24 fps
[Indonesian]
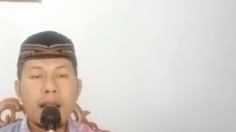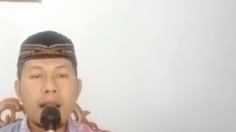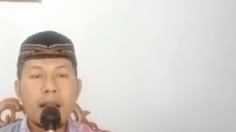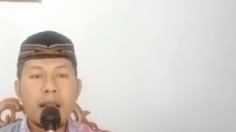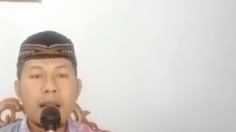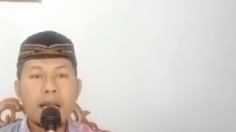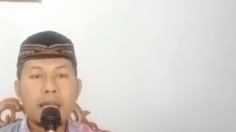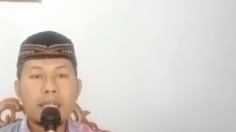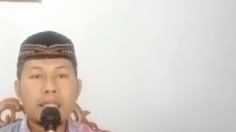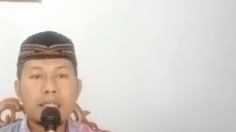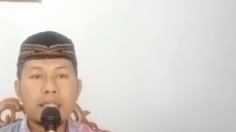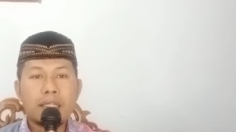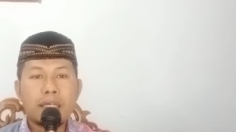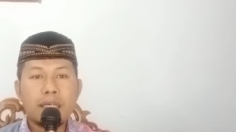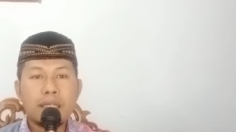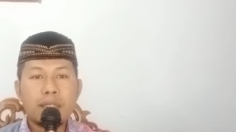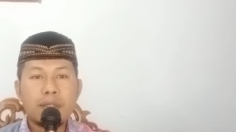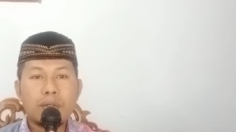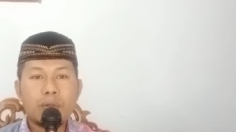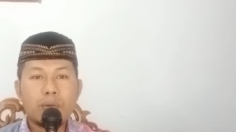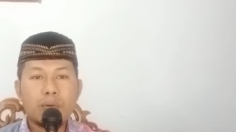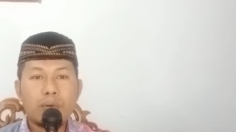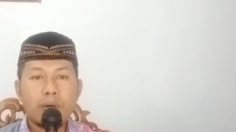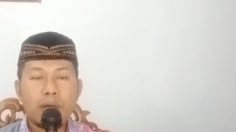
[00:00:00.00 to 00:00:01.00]
ada
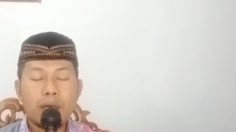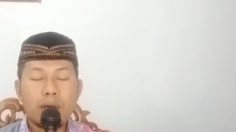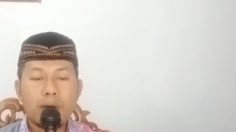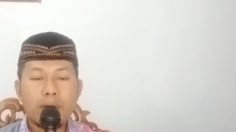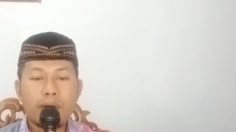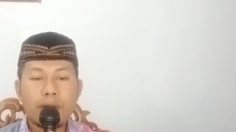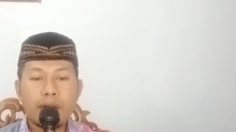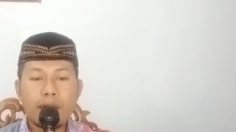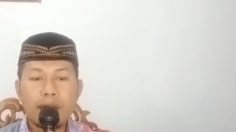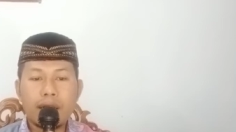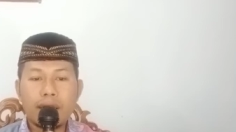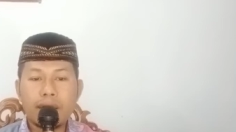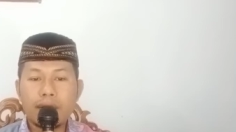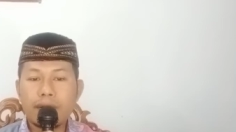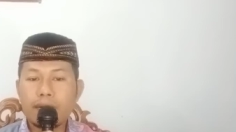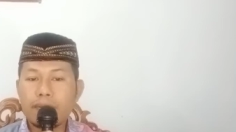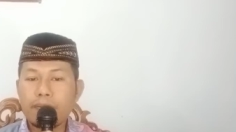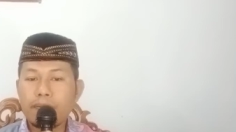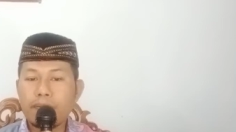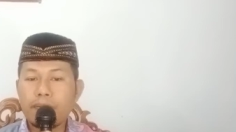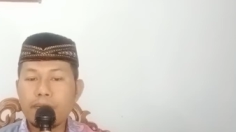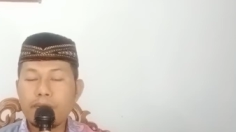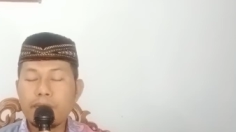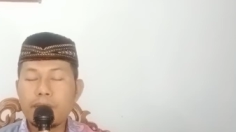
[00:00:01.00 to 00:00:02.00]
dua orang
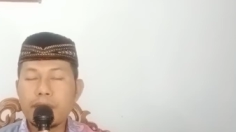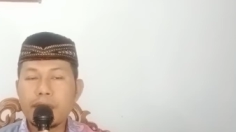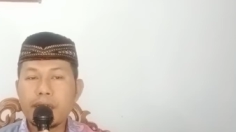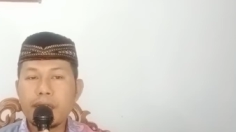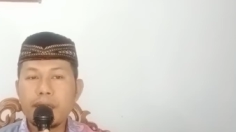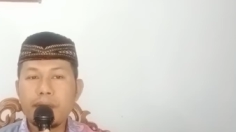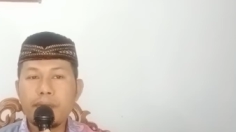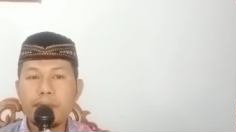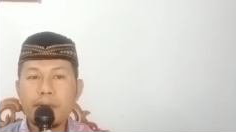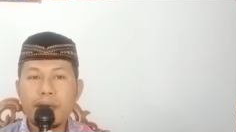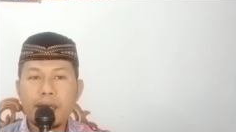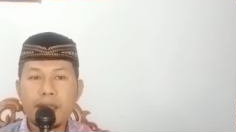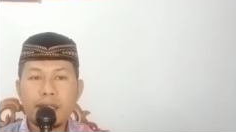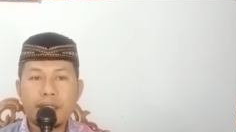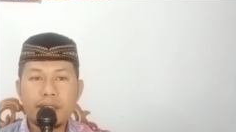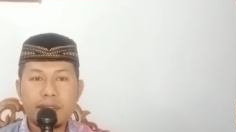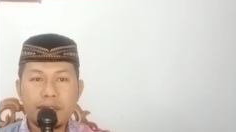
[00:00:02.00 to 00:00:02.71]
beriman